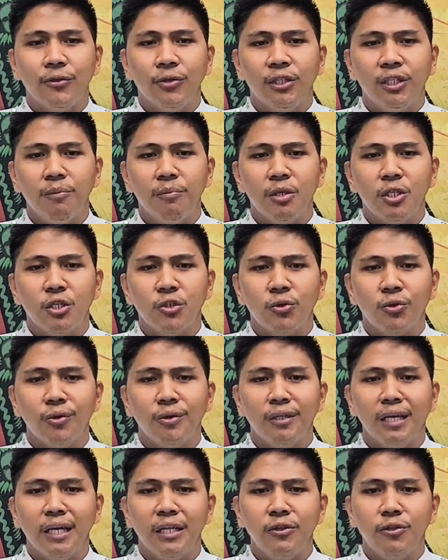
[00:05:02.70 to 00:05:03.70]
tayo iti
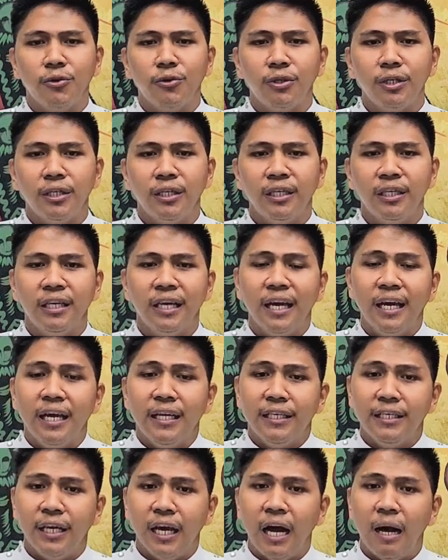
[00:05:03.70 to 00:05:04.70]
misyon nga inrugi,
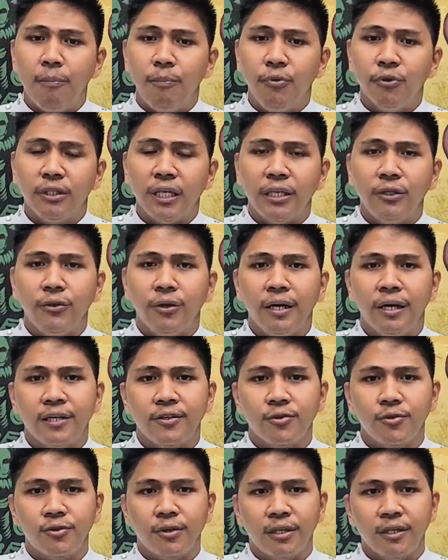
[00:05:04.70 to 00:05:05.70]
ni Apo tayo a
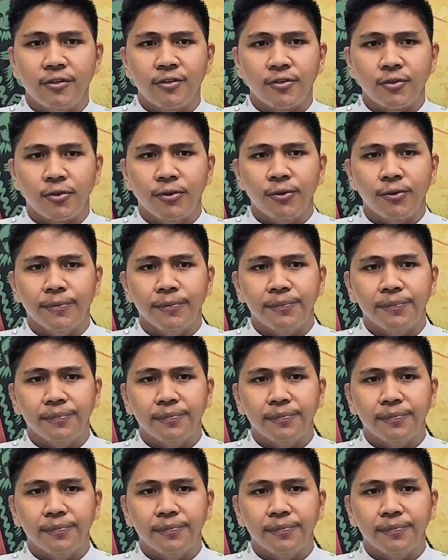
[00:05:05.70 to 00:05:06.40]
Heso Kristo